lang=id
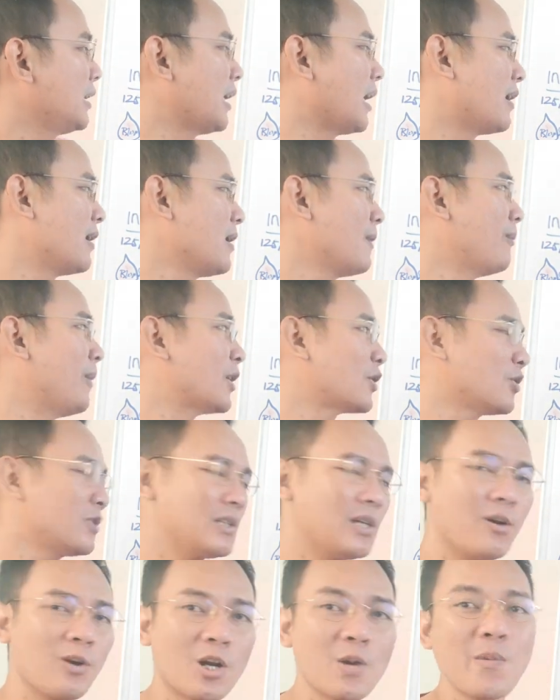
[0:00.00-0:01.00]
Nah,
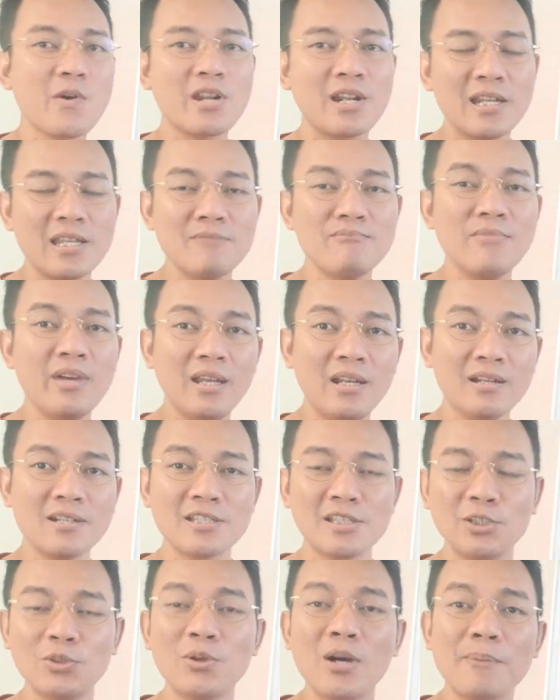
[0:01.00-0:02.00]
maksudnya hormonal
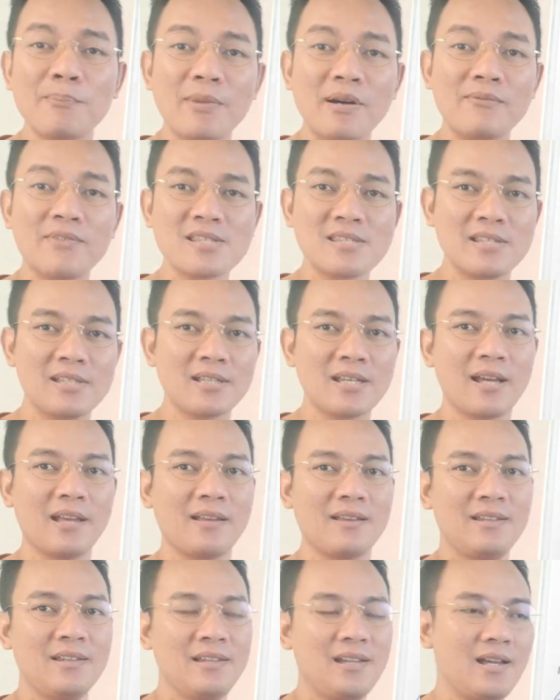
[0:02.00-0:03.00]
imbalance itu apa Mas
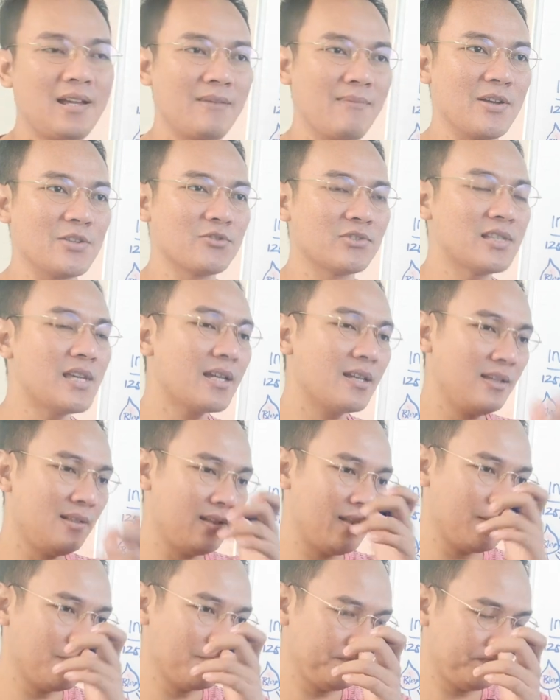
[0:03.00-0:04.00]
Nika? Nah, maksudnya
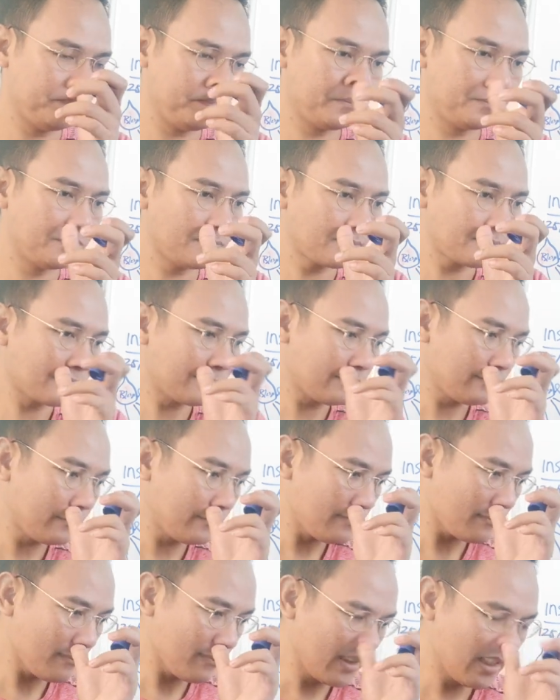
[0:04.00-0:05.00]
gini.
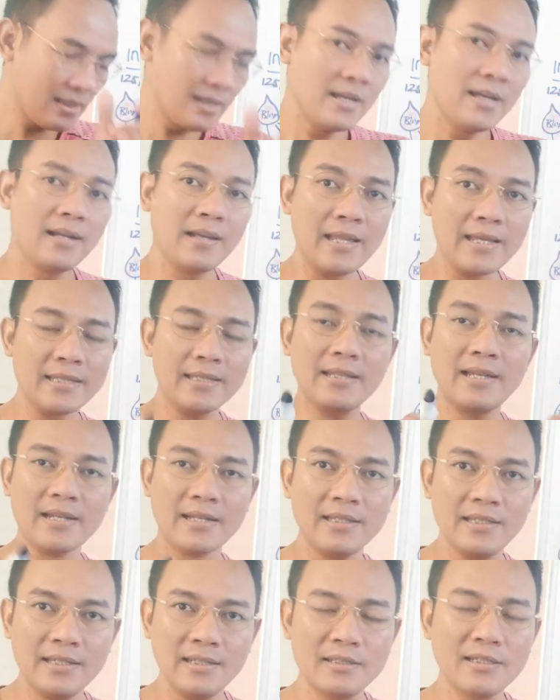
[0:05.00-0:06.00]

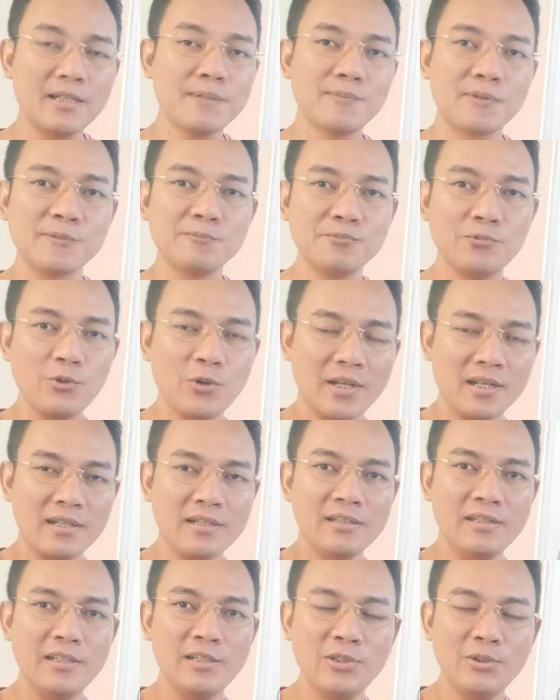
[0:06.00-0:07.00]
Laki-laki dan perempuan
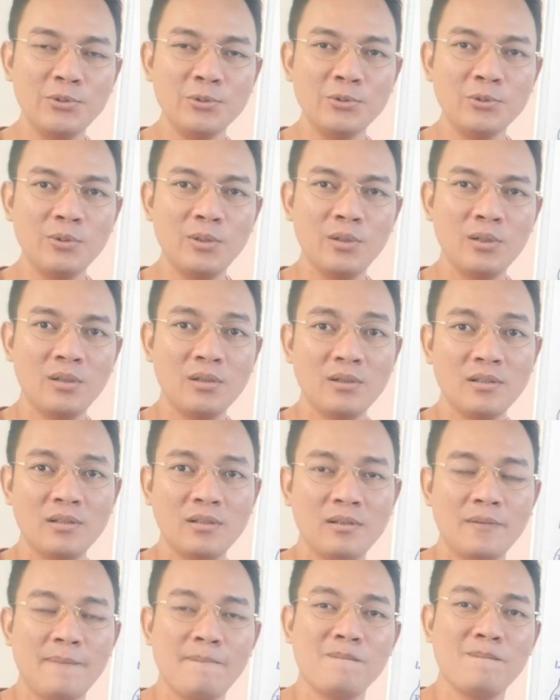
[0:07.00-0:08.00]
itu
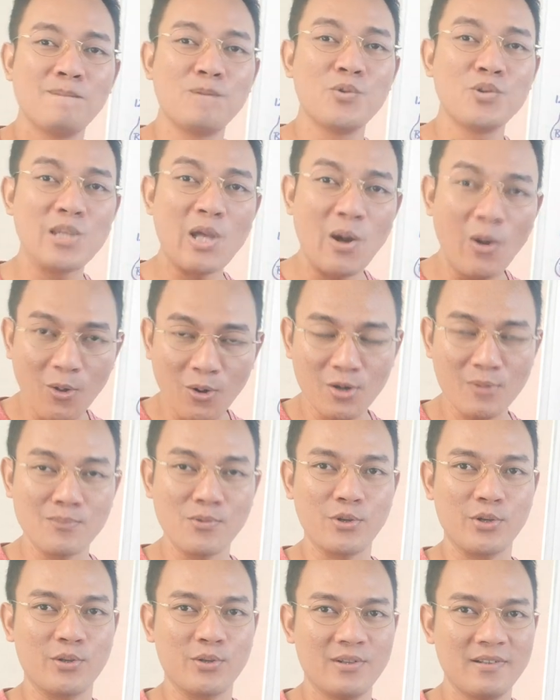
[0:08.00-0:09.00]
punya
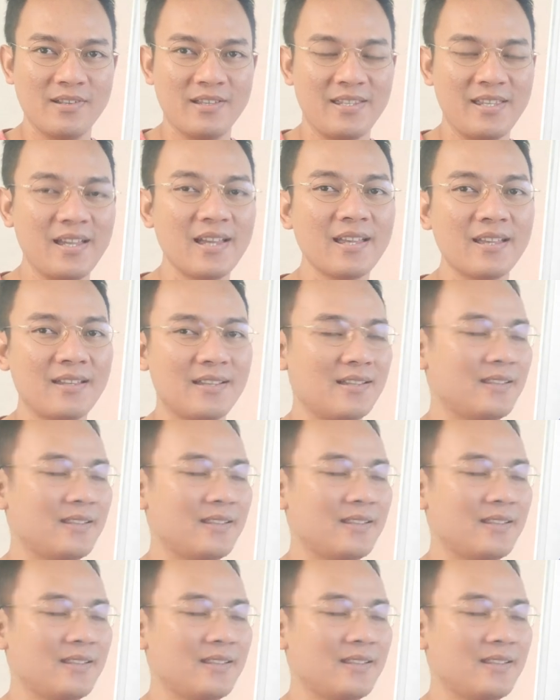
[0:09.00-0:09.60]
hormon ya.